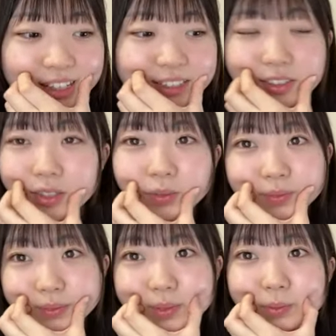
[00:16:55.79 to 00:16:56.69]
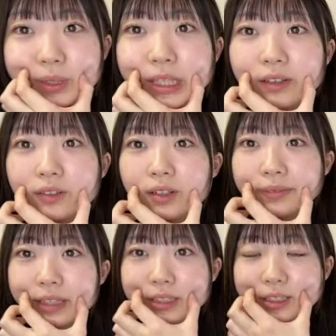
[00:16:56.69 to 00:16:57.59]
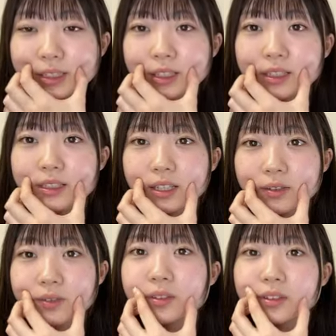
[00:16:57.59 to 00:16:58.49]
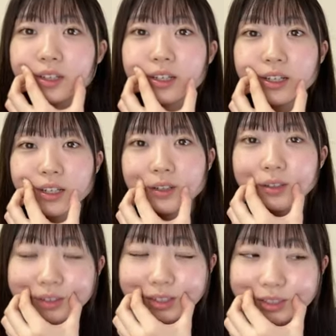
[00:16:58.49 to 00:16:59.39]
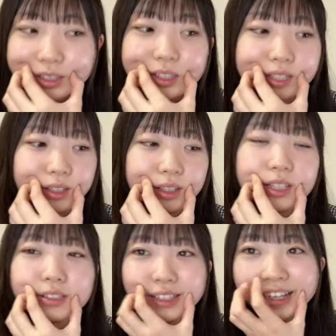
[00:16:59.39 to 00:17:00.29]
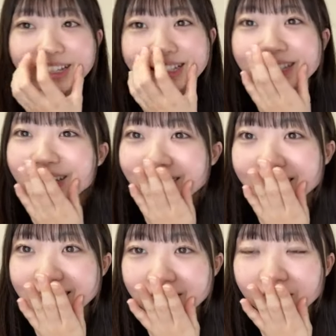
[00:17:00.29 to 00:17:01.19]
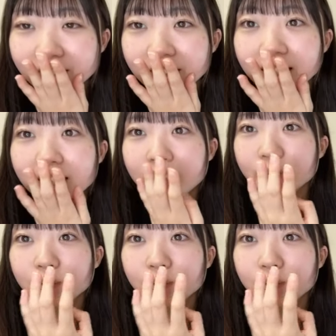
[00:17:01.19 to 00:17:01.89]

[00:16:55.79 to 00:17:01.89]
そのもうみんなと比べたら全然なんですけど本当に本当に少ないんですけど23日だったんですよで